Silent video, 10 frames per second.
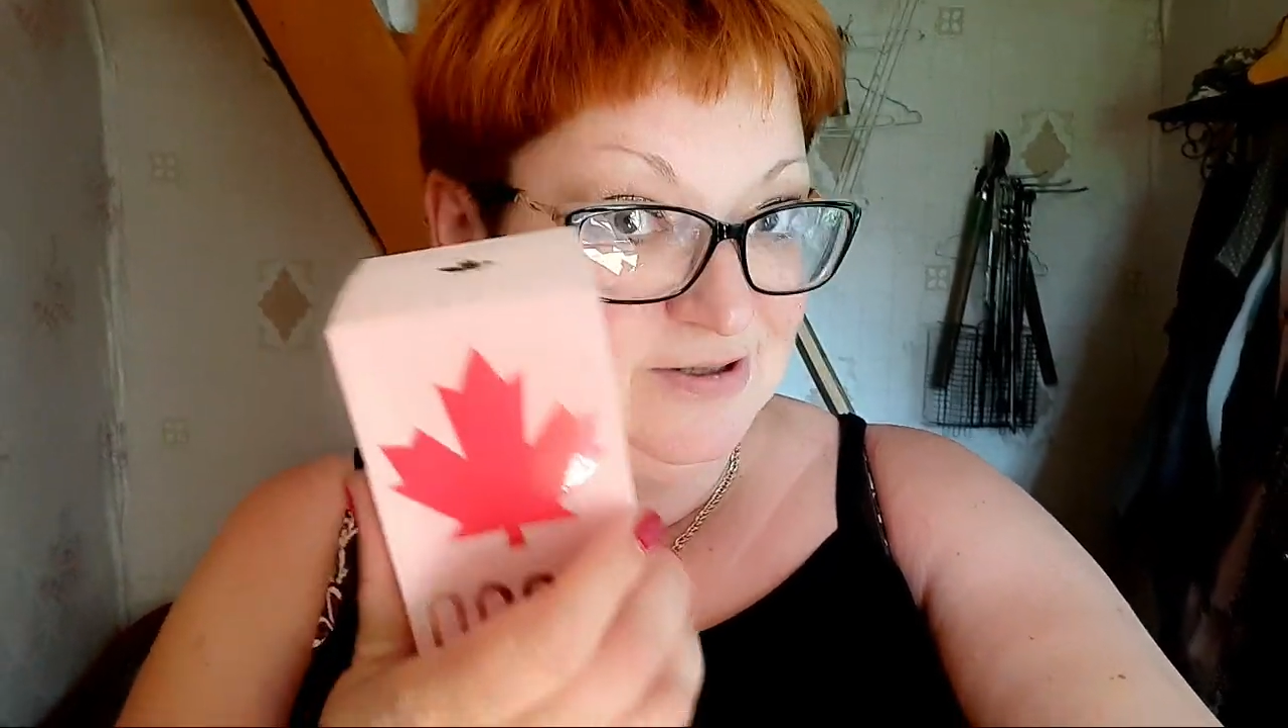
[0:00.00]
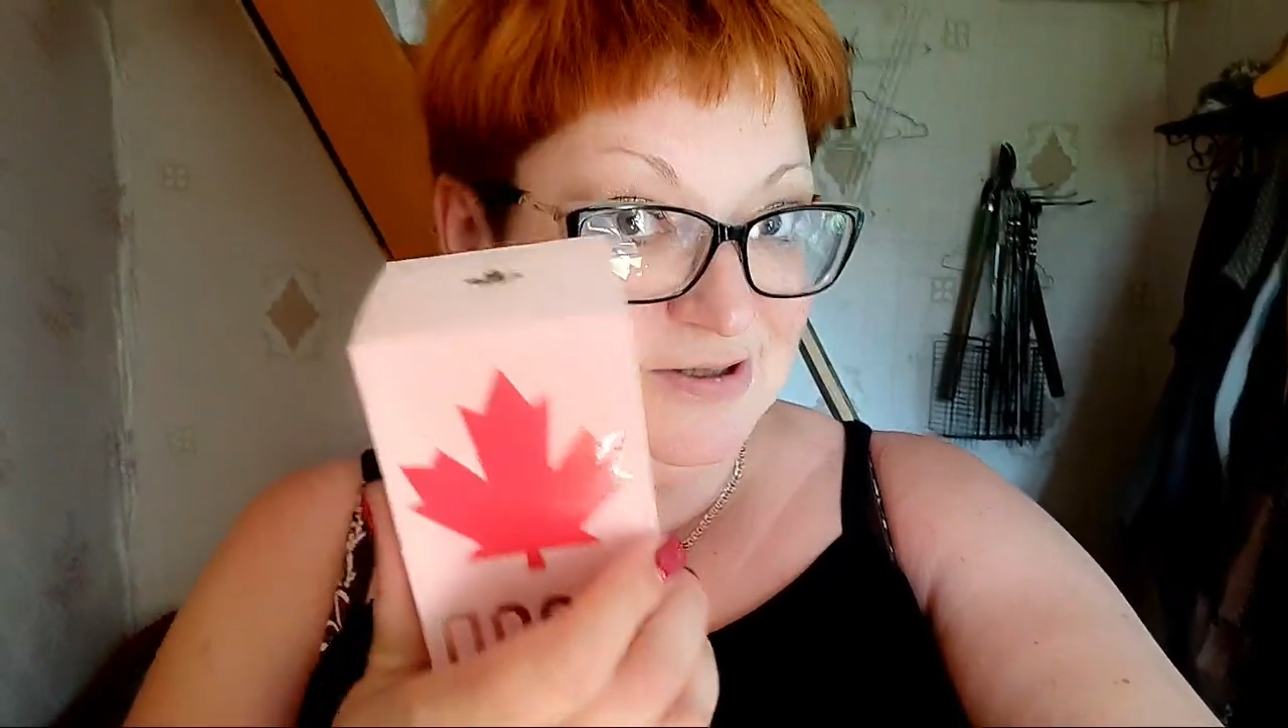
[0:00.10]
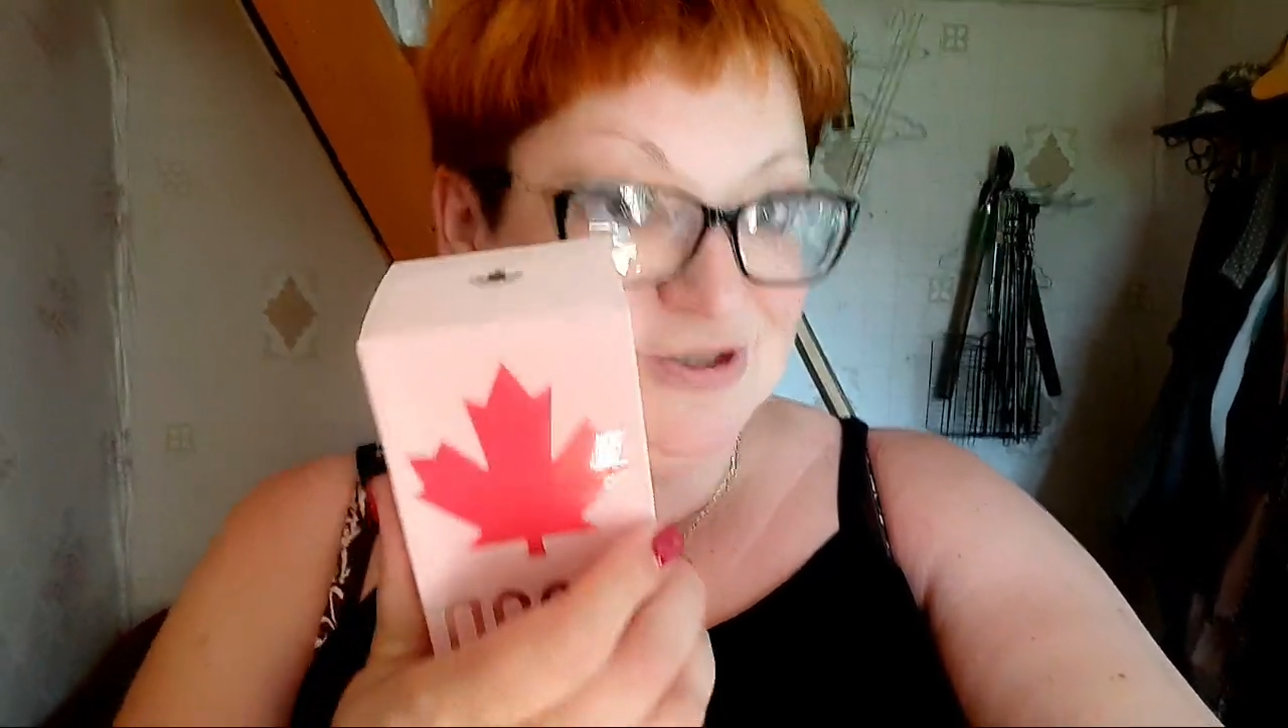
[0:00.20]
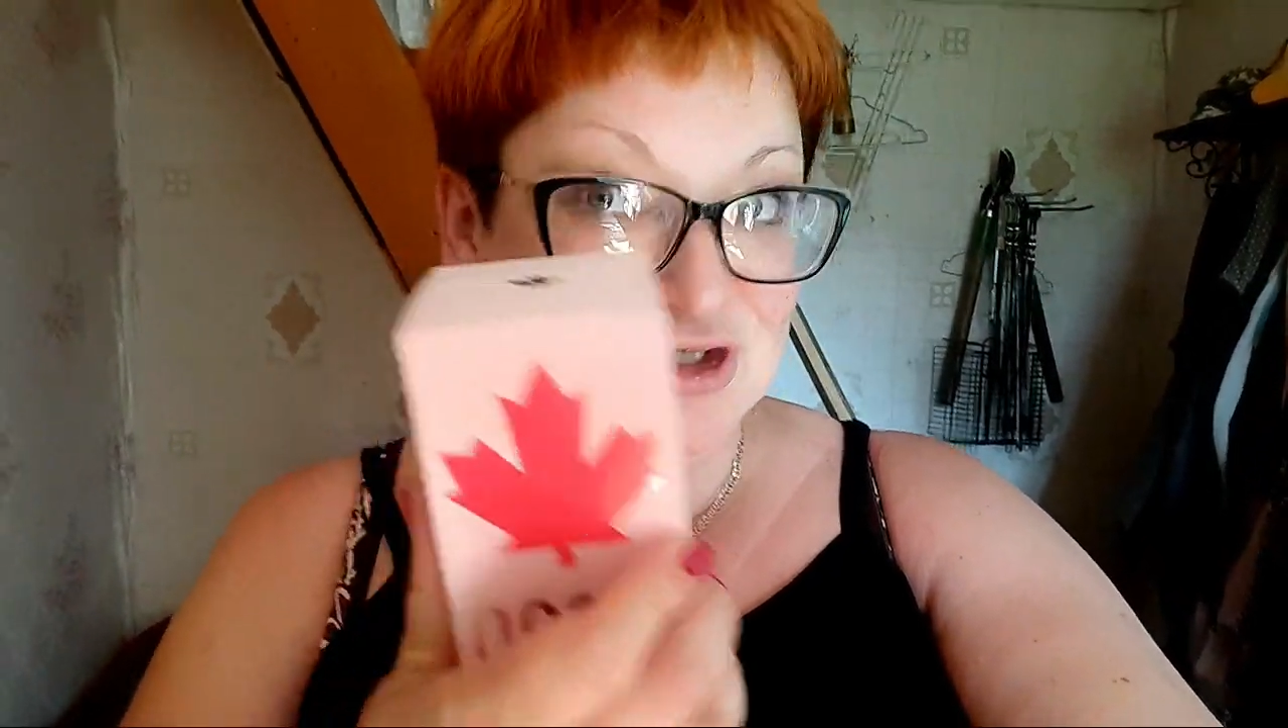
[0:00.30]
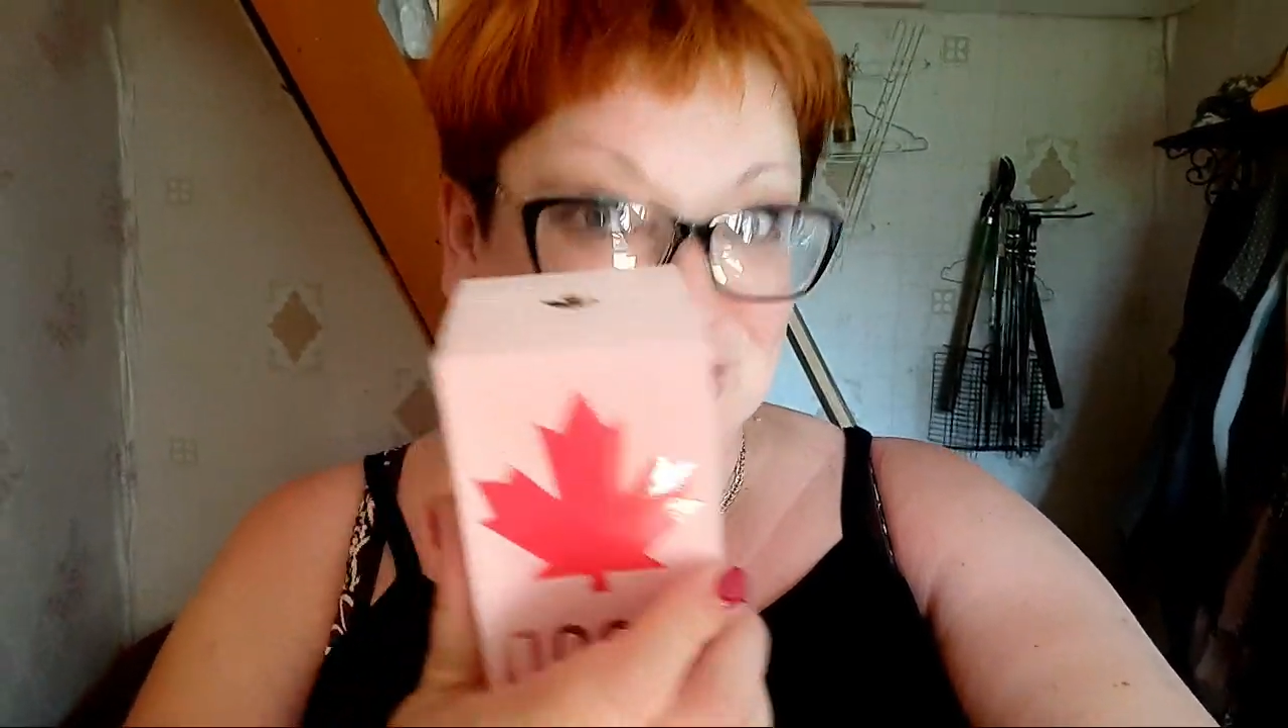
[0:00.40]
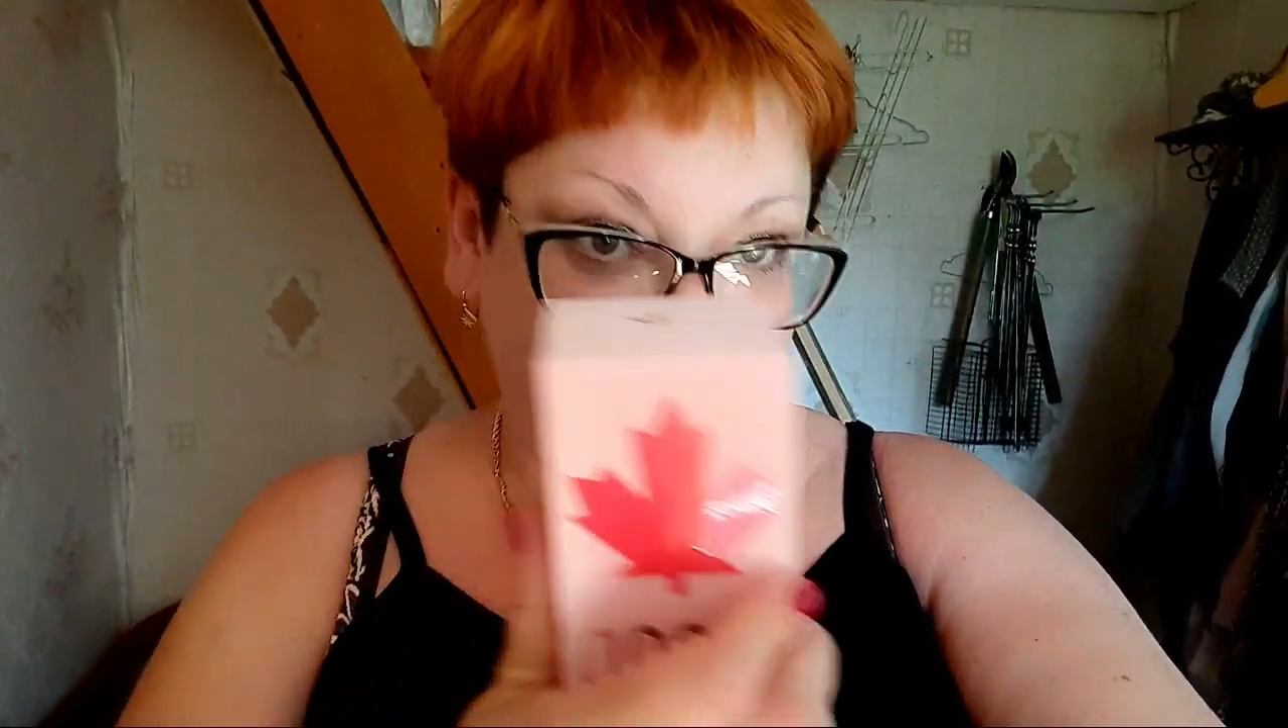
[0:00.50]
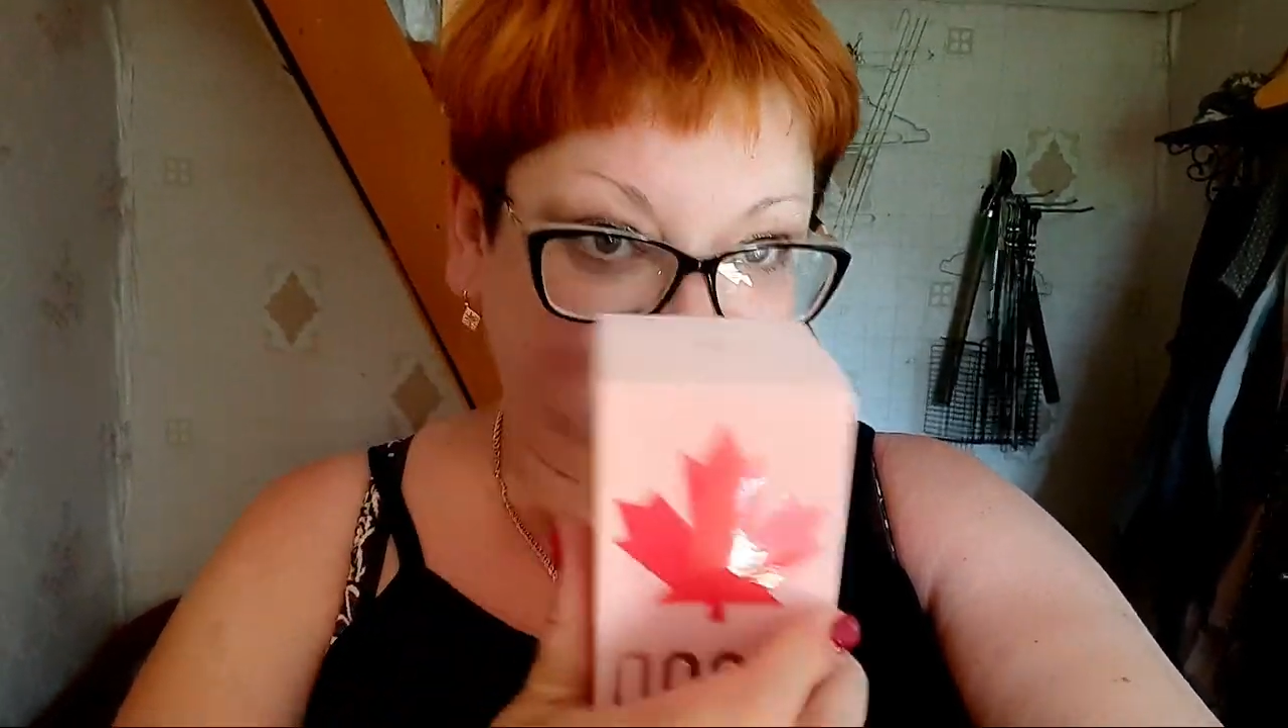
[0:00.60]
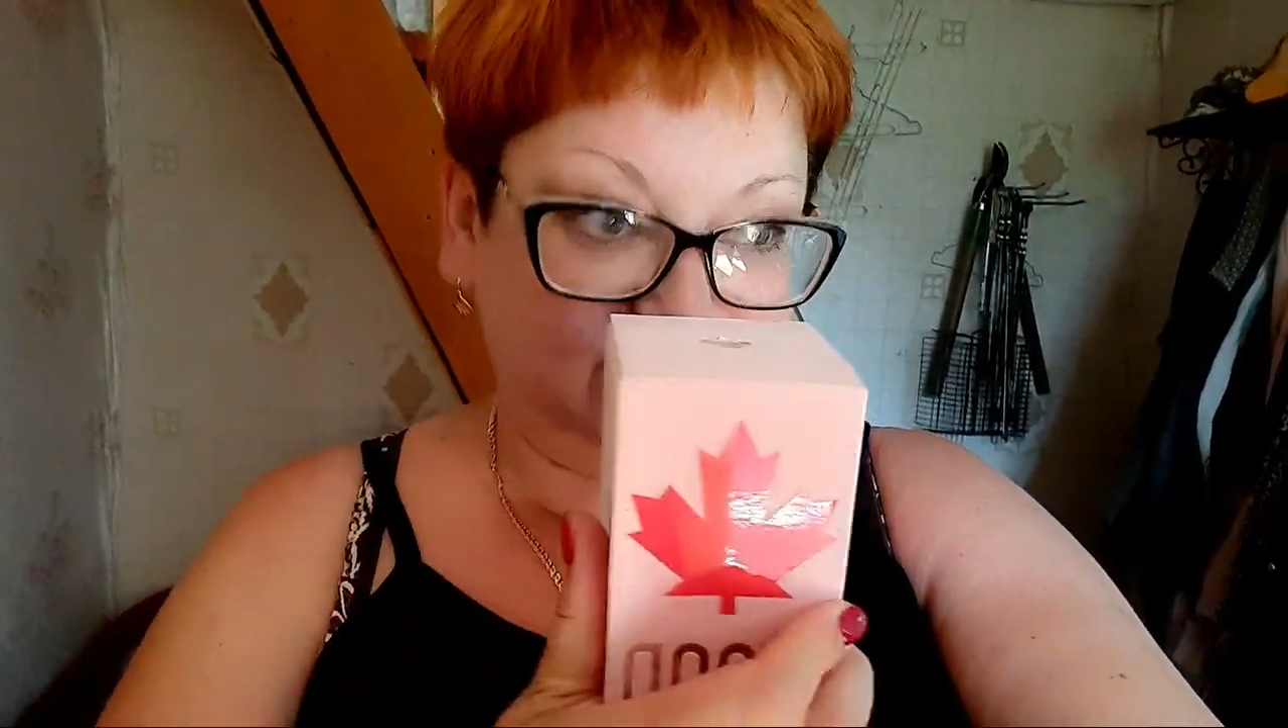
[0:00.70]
она дождалась